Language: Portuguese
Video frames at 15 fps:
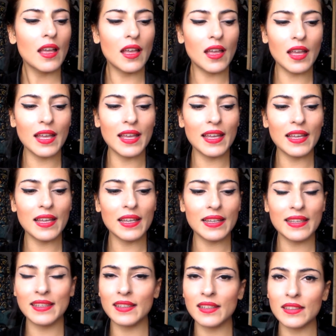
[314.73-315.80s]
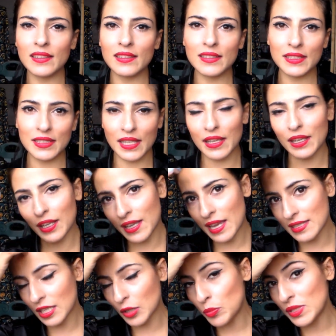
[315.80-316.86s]
Uh, que, que,
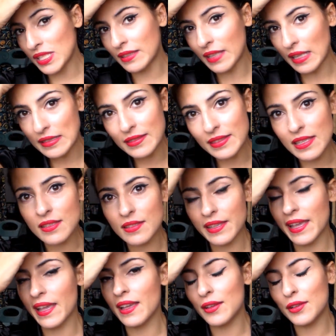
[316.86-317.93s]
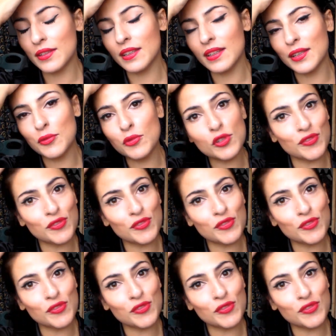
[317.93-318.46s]
essa representante disse que é uh,